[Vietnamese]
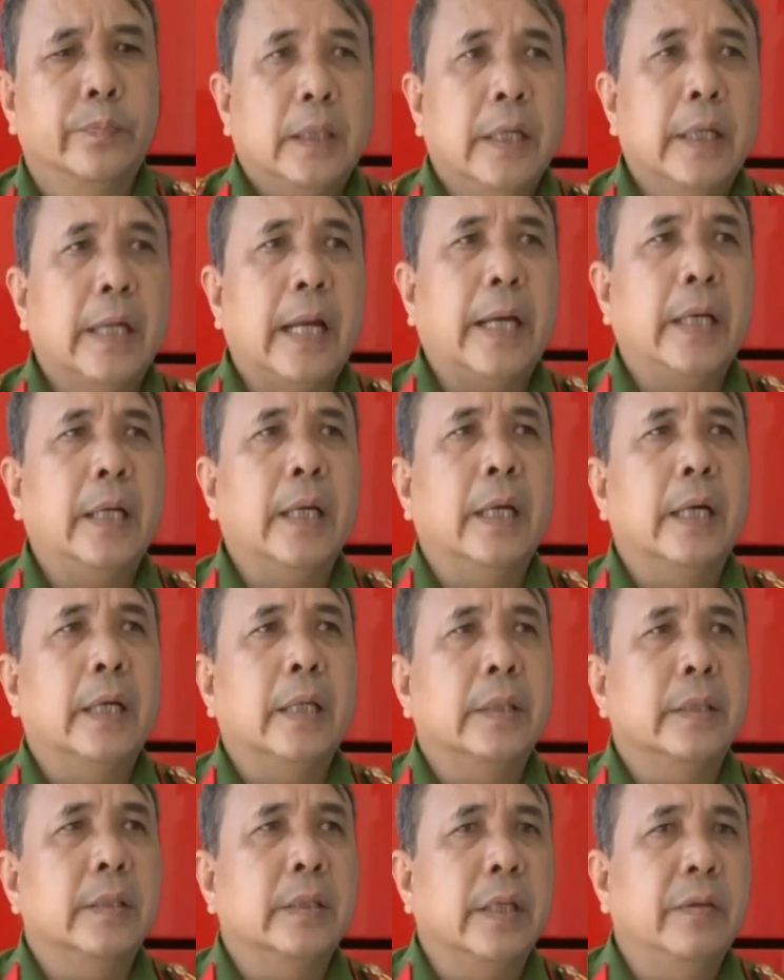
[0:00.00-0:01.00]
Hiện nay
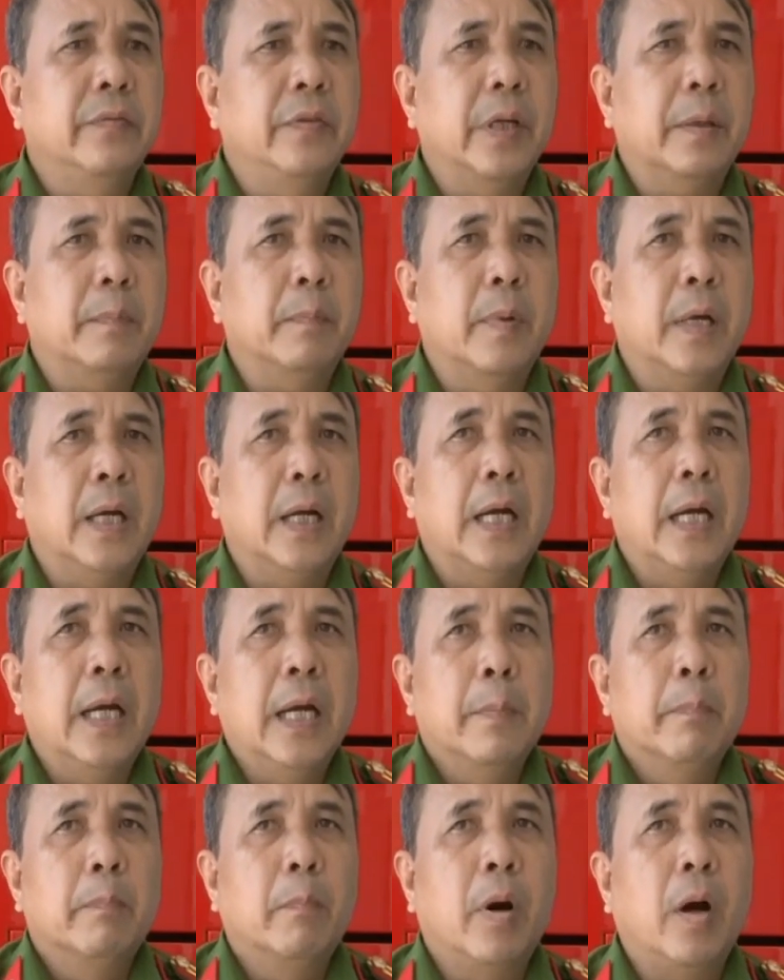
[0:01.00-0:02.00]
là cái việc mà
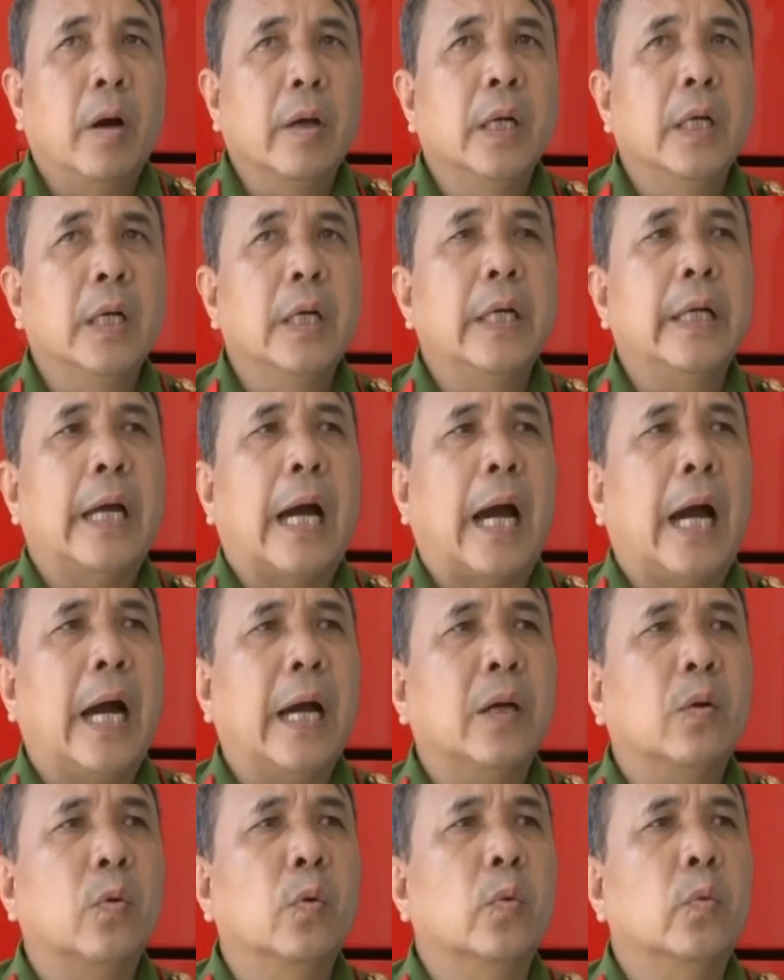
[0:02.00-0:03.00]
mọi người
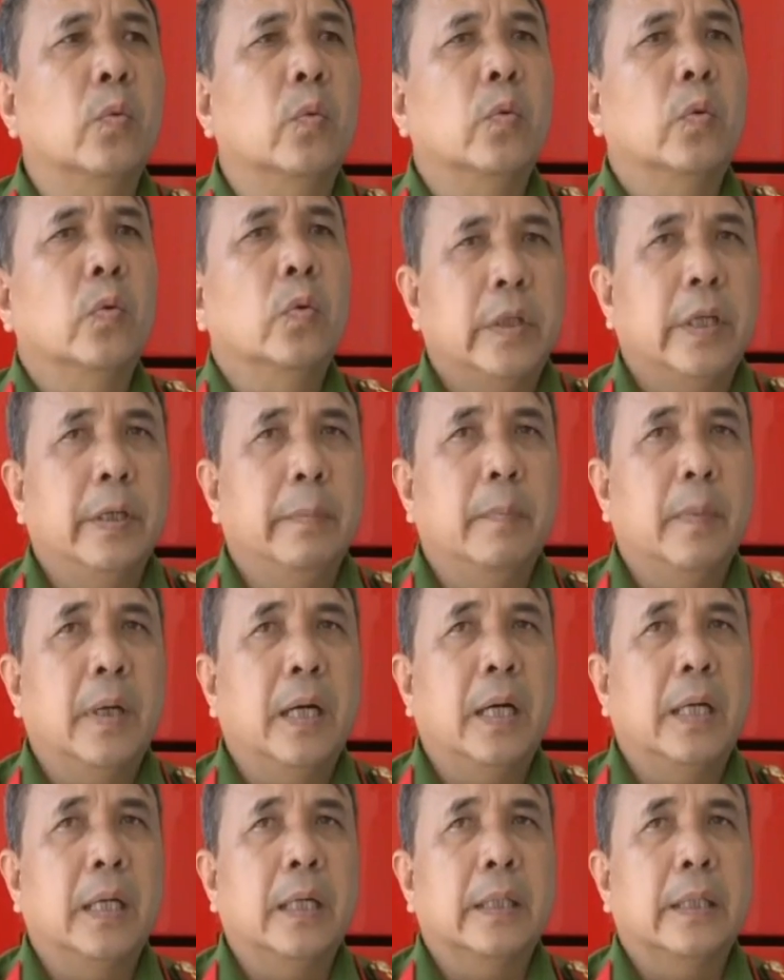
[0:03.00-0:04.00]
ai cũng để
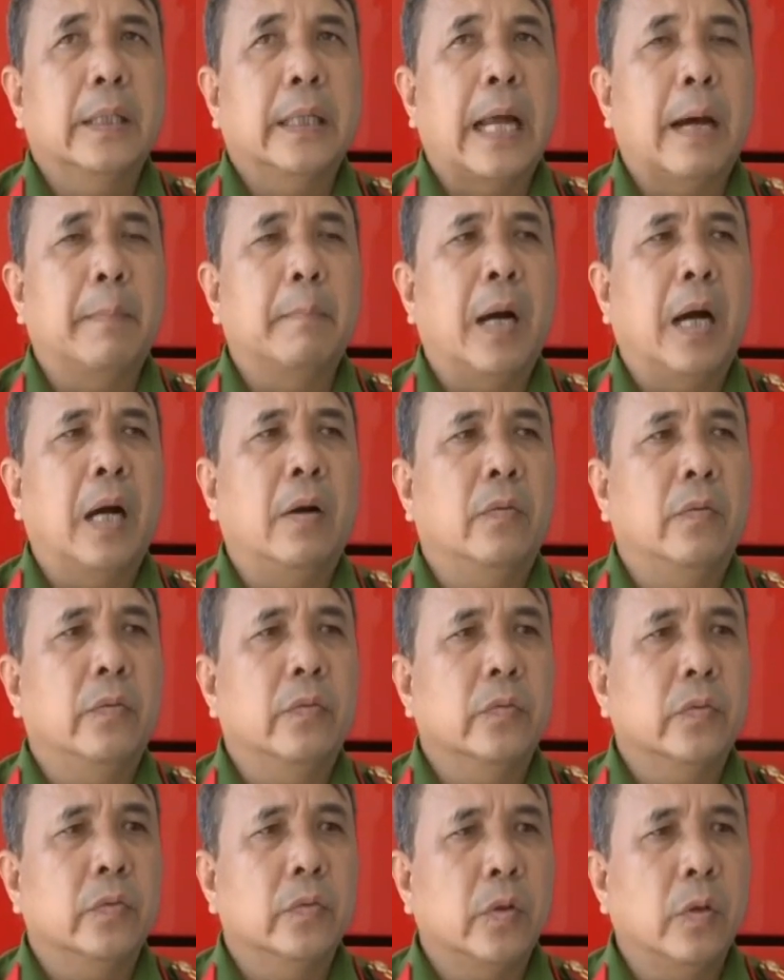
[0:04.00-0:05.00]
mà đảm bảo
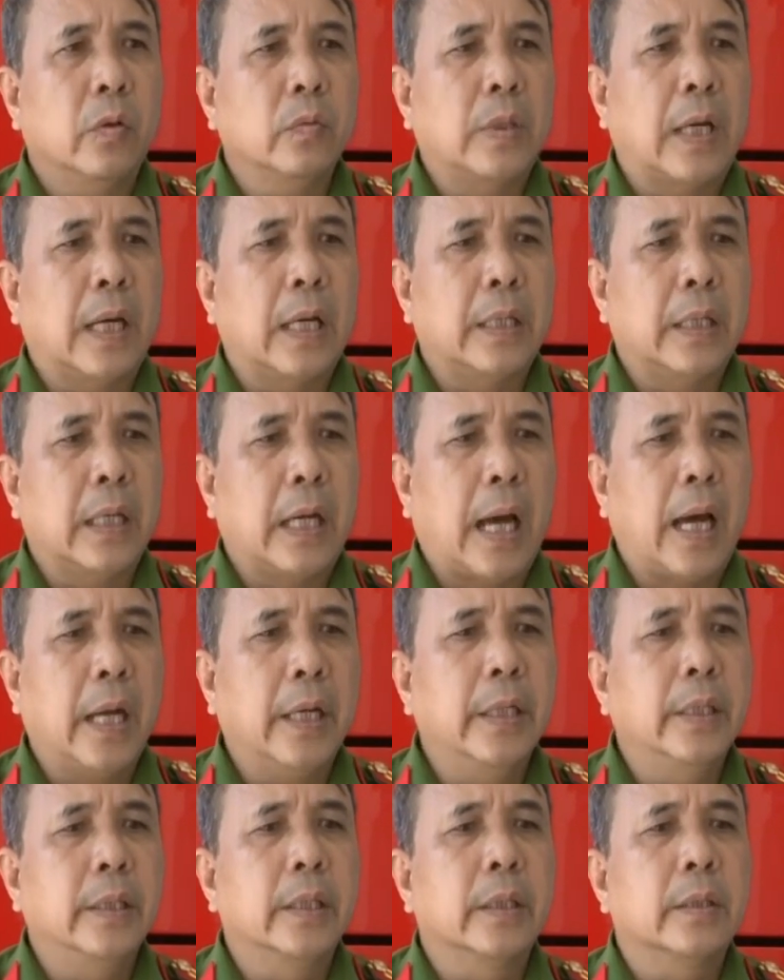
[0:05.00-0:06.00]
công tác
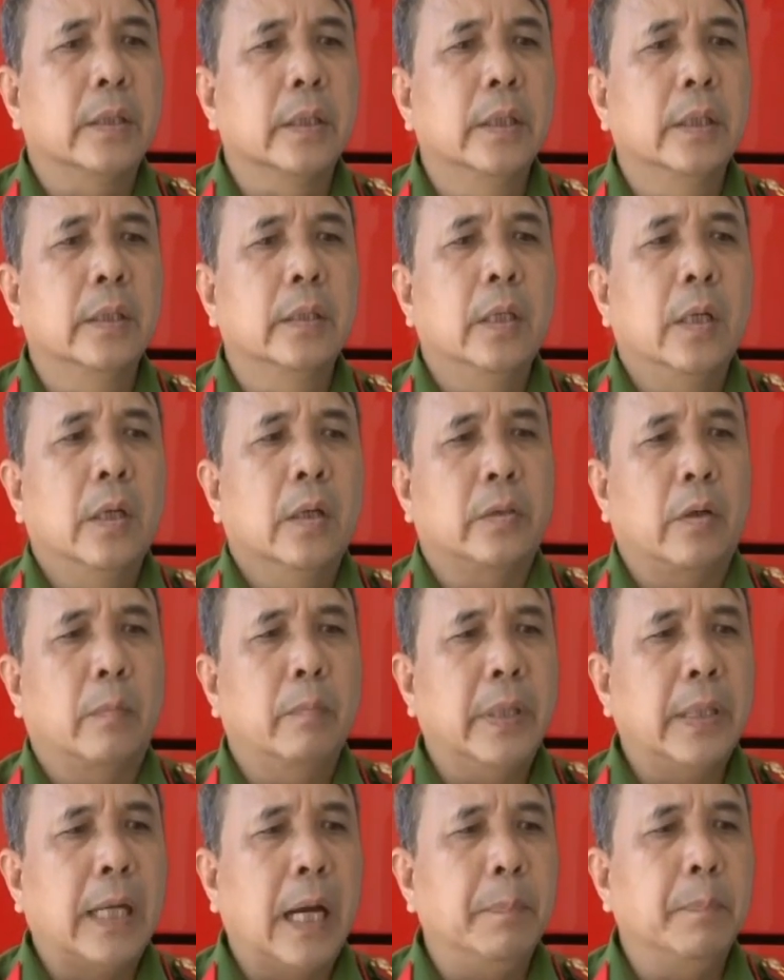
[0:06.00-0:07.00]
an ninh trật tự,
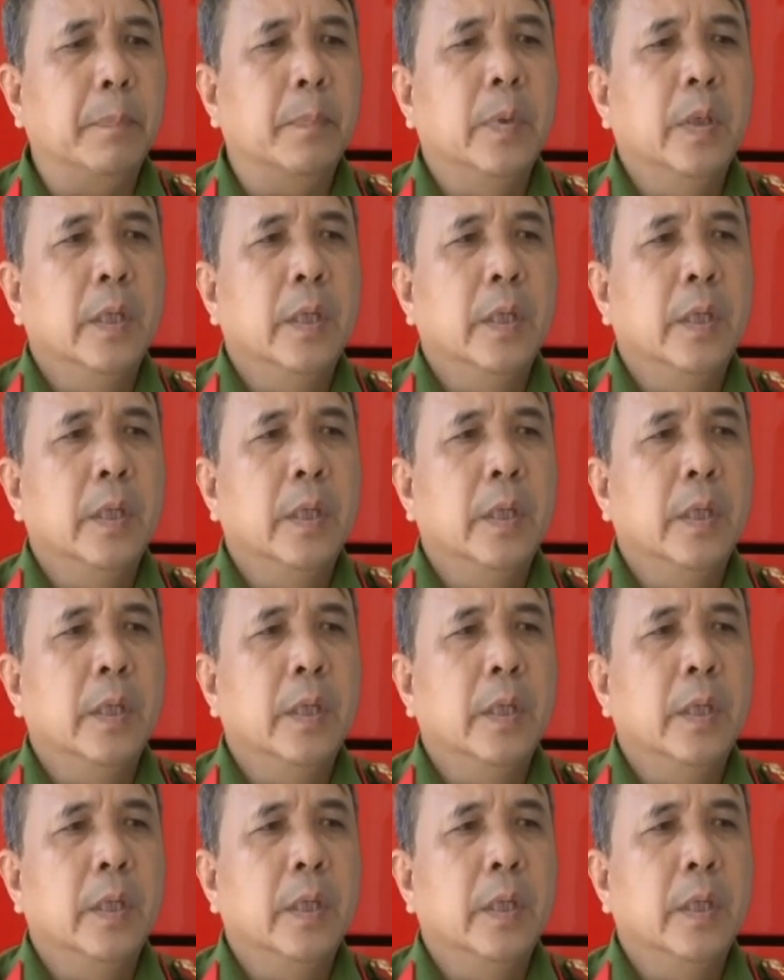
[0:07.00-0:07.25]
chống mất cắp,